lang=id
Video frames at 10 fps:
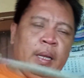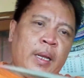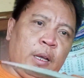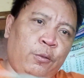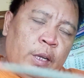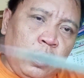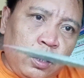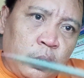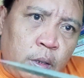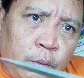ya
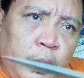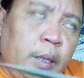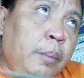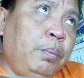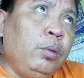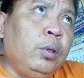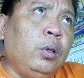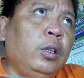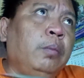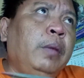filosofi
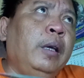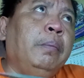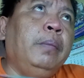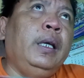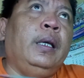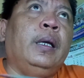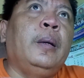buntut mimi